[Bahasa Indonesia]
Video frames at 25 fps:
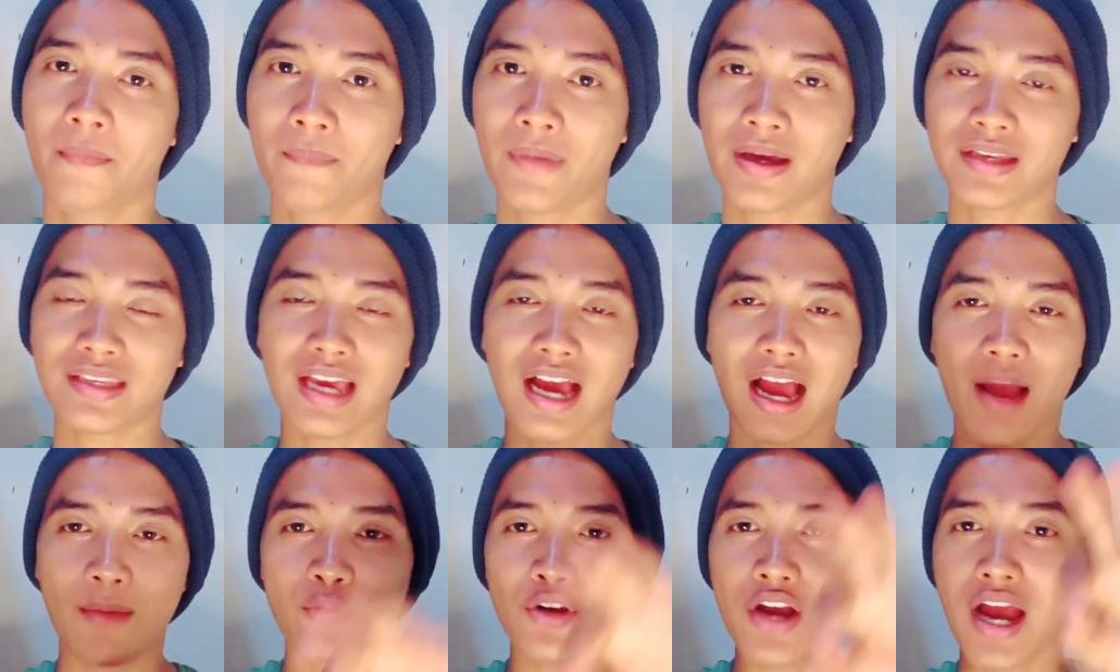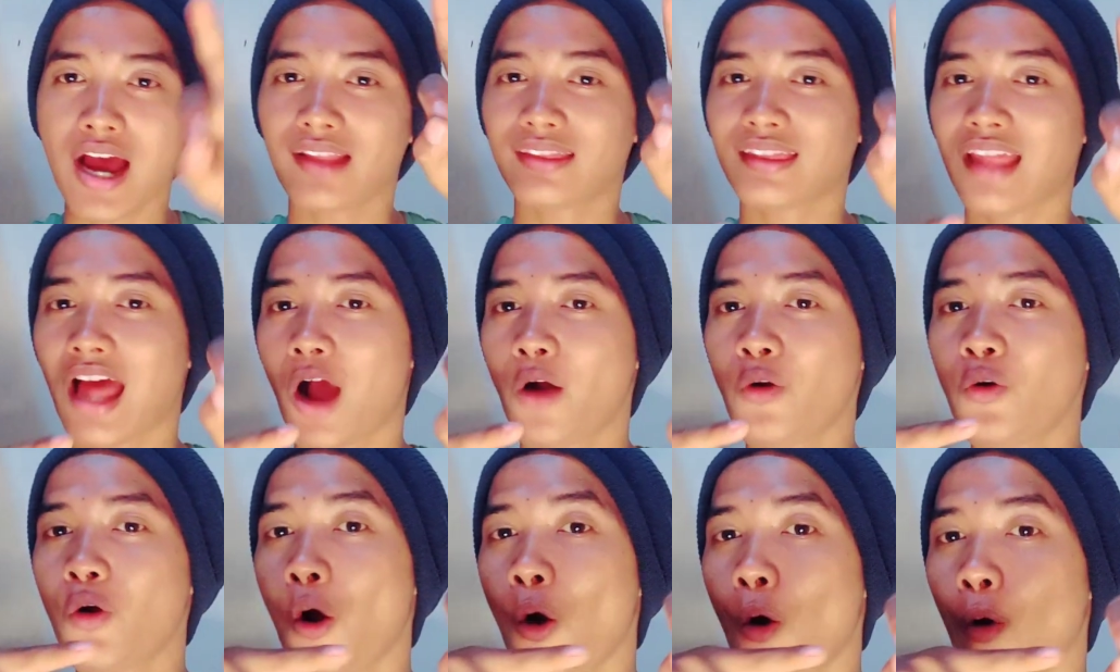Masa kamu nggak
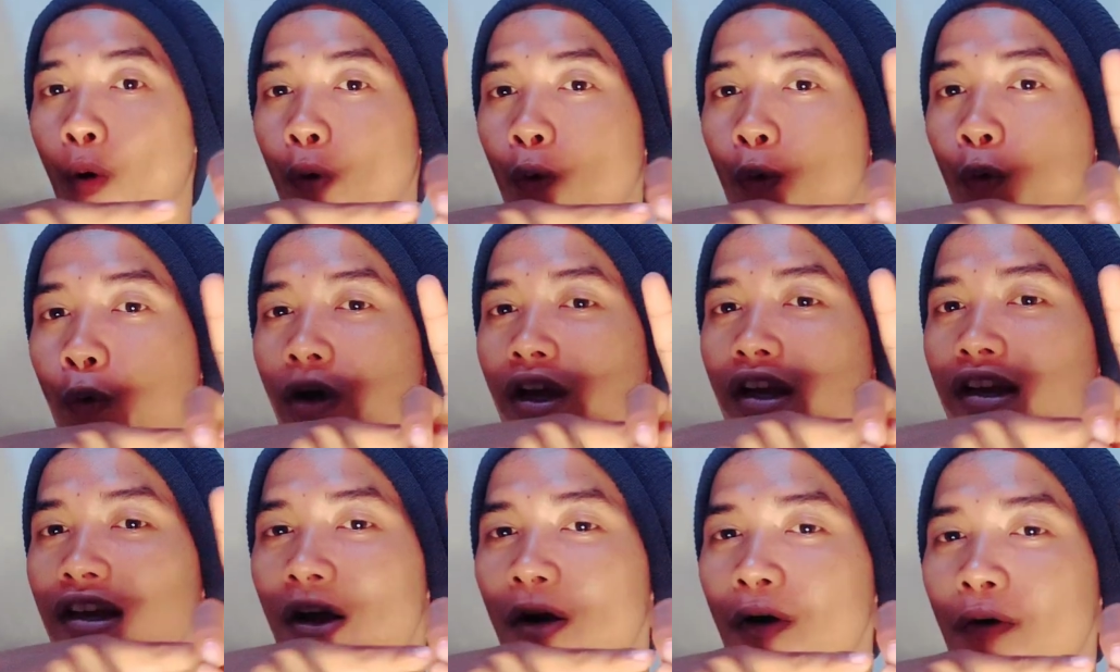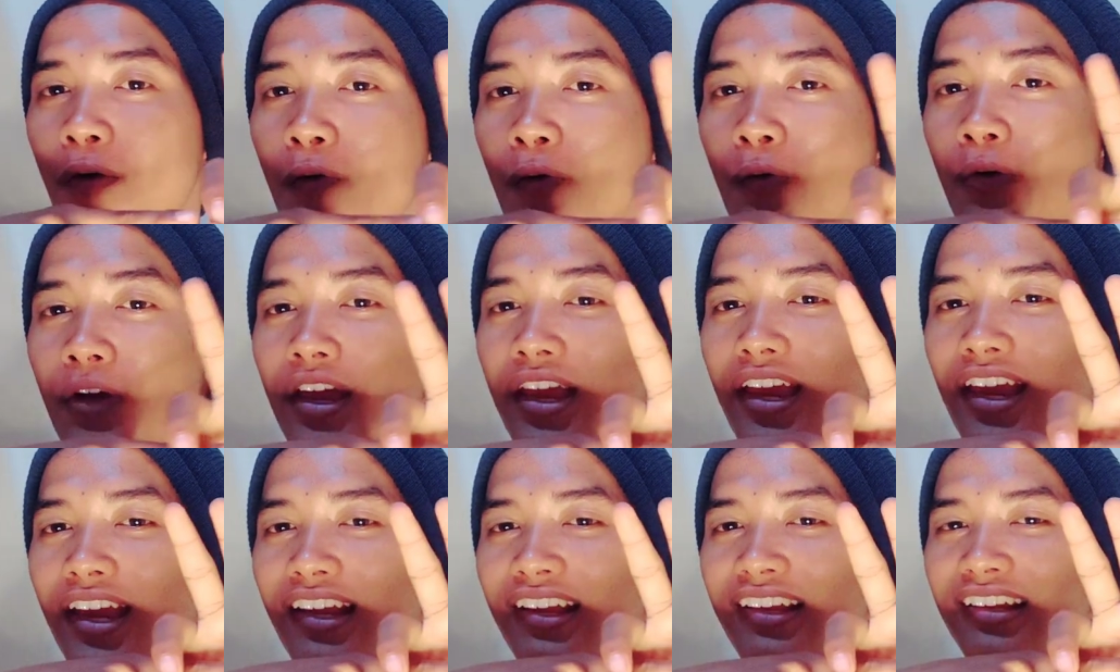tahu
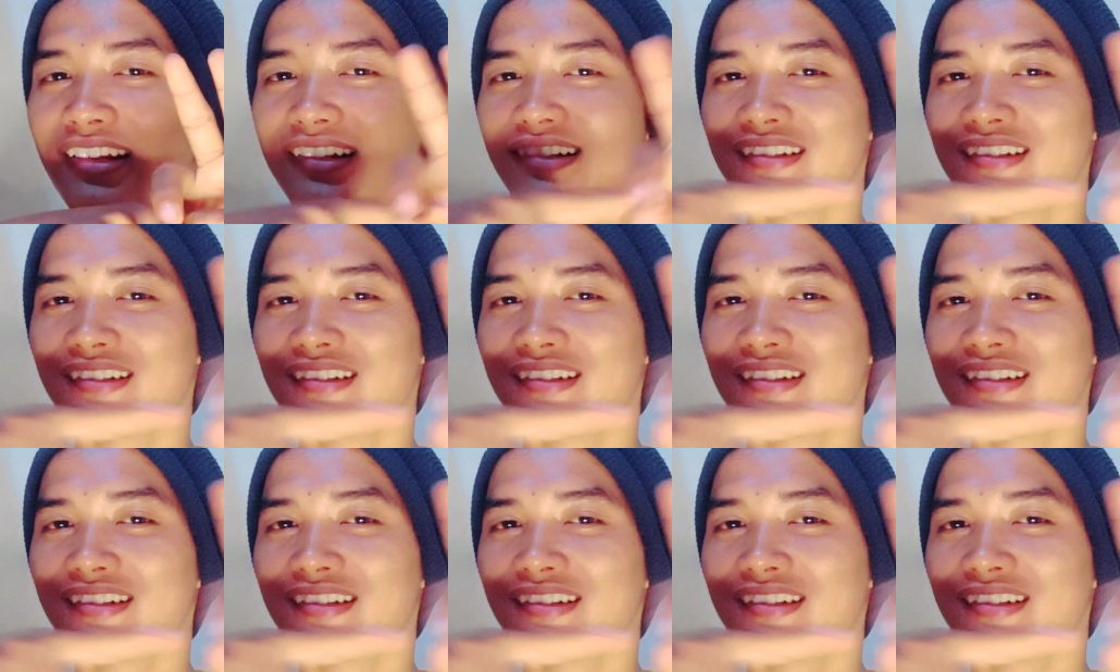wik-wik?